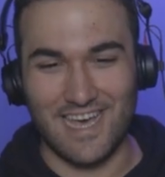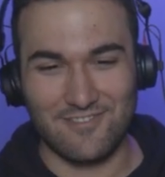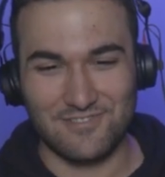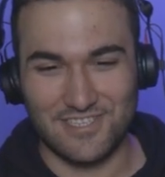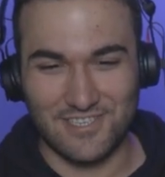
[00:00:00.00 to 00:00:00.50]

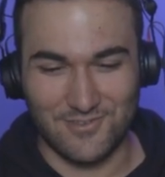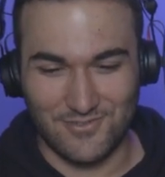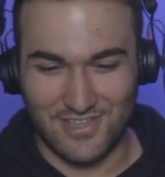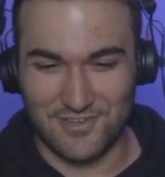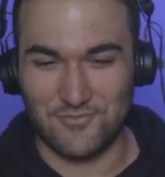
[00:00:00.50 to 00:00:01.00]
Daha önceki
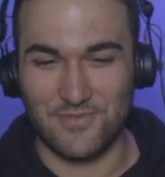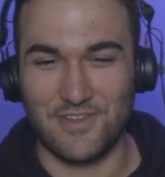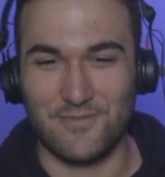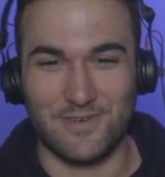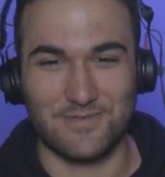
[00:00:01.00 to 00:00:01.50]
kötü
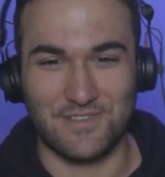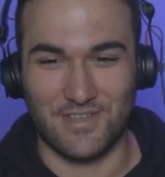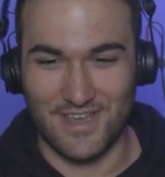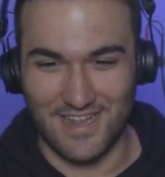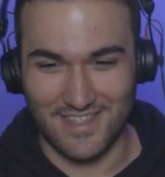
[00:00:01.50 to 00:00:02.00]
tecrübelerimi
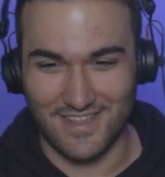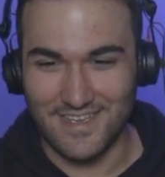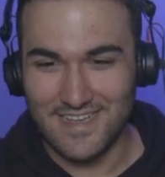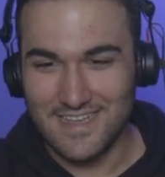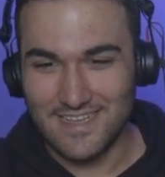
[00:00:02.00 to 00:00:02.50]
anımsatıyor herhalde.
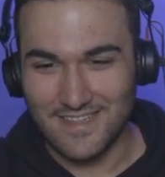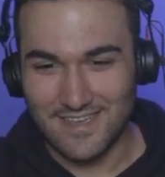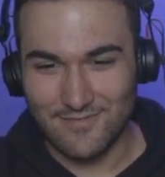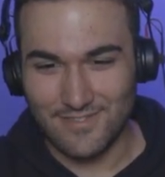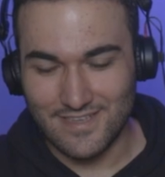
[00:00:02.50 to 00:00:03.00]

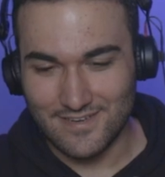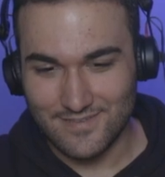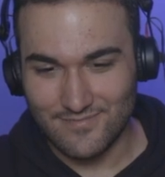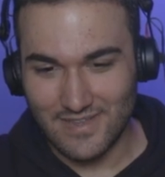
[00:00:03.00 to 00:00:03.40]
Ne bunlar?